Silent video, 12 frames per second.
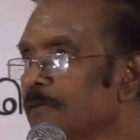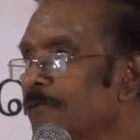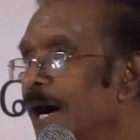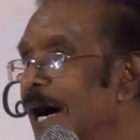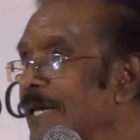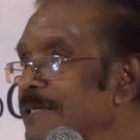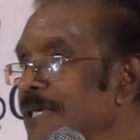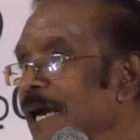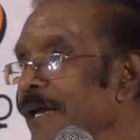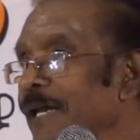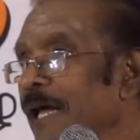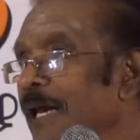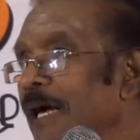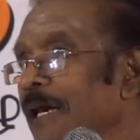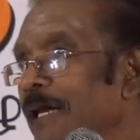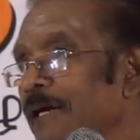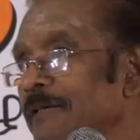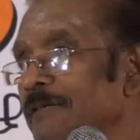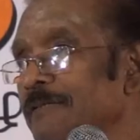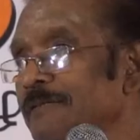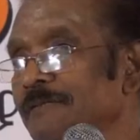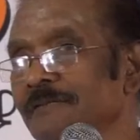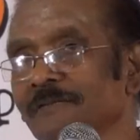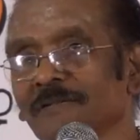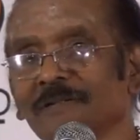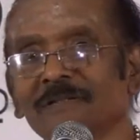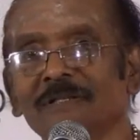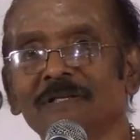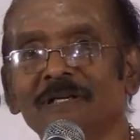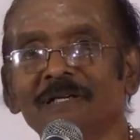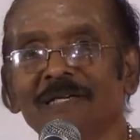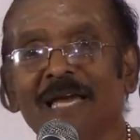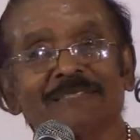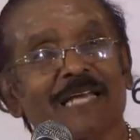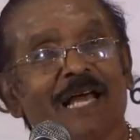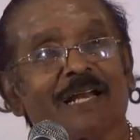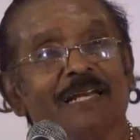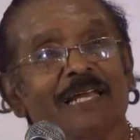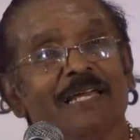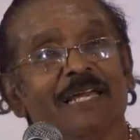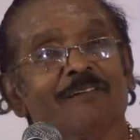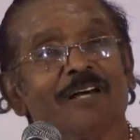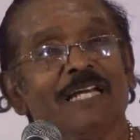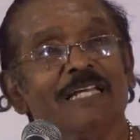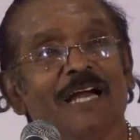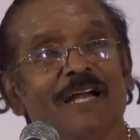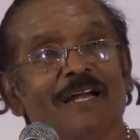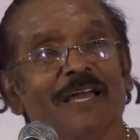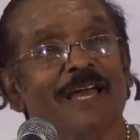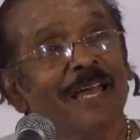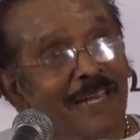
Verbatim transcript: வார்த்தையே நல்லா இல்லை ஏன் சார் நீங்கள் வரலையான்னு